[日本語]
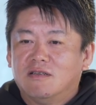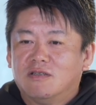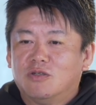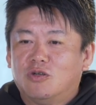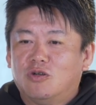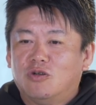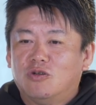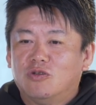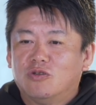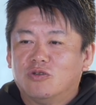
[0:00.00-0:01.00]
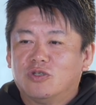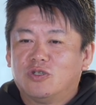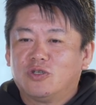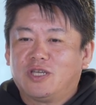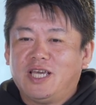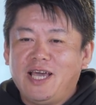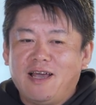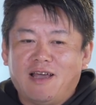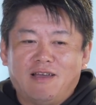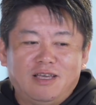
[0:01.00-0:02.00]
そのすっ
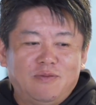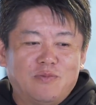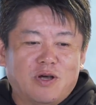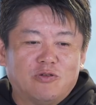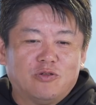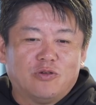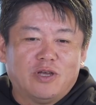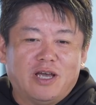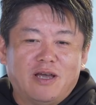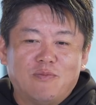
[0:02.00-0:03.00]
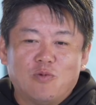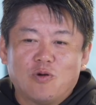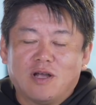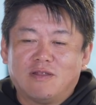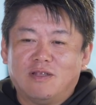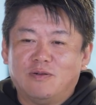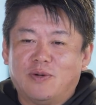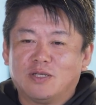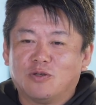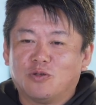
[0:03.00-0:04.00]
げえインバウンドで儲かってる
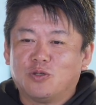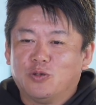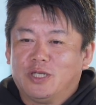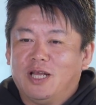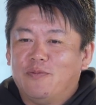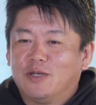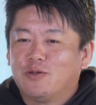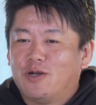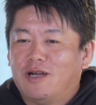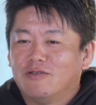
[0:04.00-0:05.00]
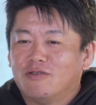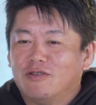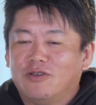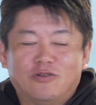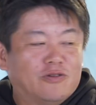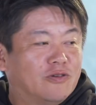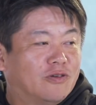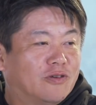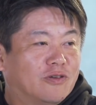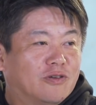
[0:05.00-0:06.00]
場所とそうじゃない場所があるっていう、
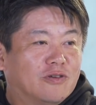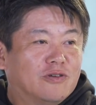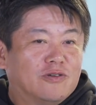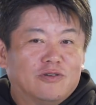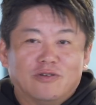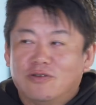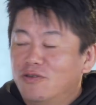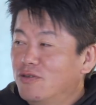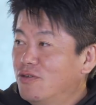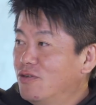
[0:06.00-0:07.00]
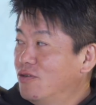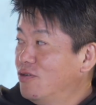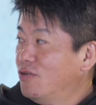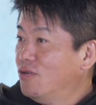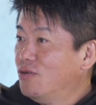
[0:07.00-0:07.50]
さっきのタイのお店みたいな話ですよね。